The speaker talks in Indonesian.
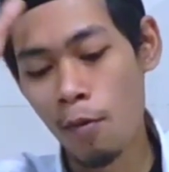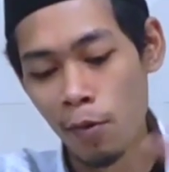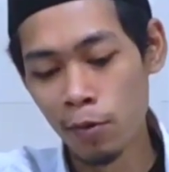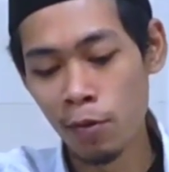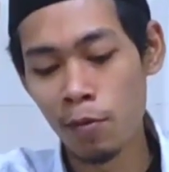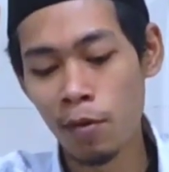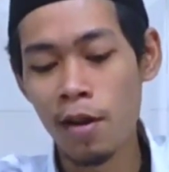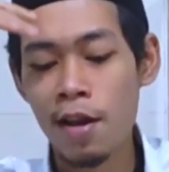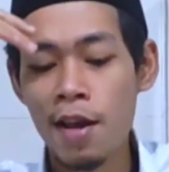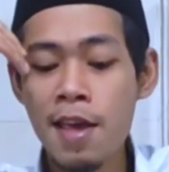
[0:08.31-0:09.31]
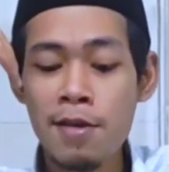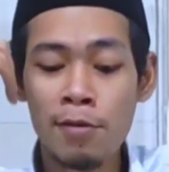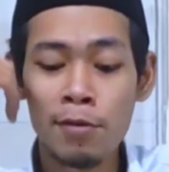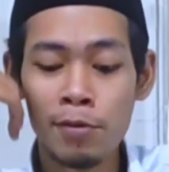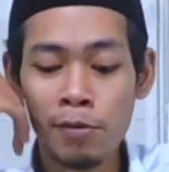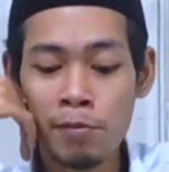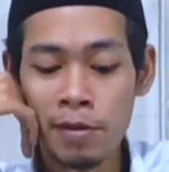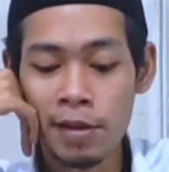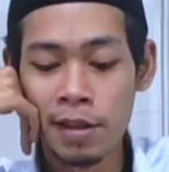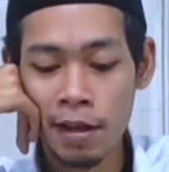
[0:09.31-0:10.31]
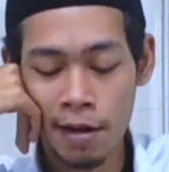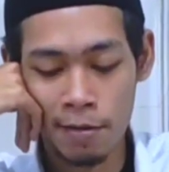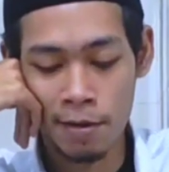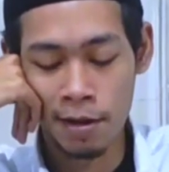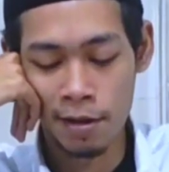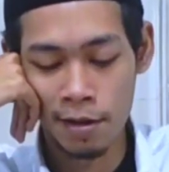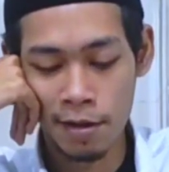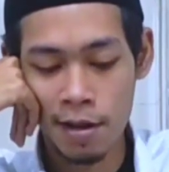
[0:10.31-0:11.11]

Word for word: brutung iku juru bedek namane